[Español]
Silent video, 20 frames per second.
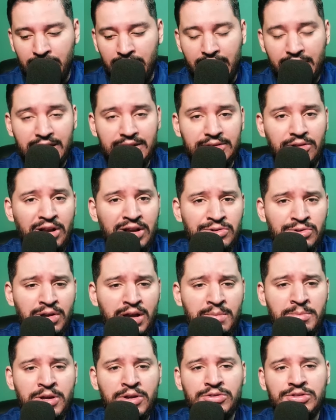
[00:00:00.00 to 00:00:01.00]
En esta ocasión
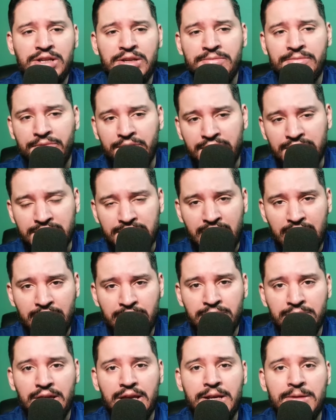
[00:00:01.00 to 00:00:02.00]
amigos se
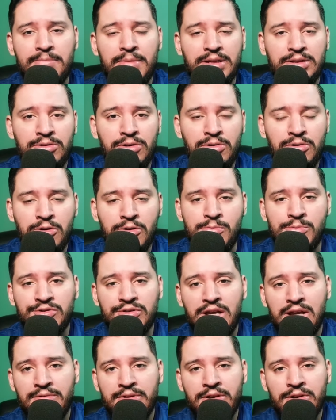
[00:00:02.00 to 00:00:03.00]
enfrentaron, el Patón como
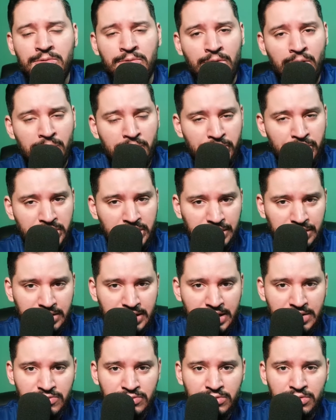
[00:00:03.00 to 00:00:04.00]
saben jugó muy
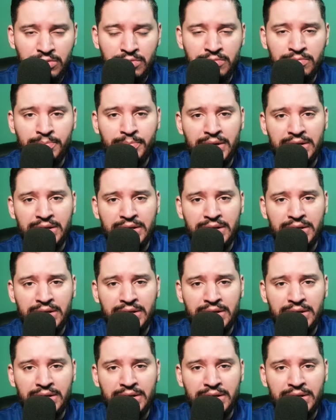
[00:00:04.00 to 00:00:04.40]
intenso, un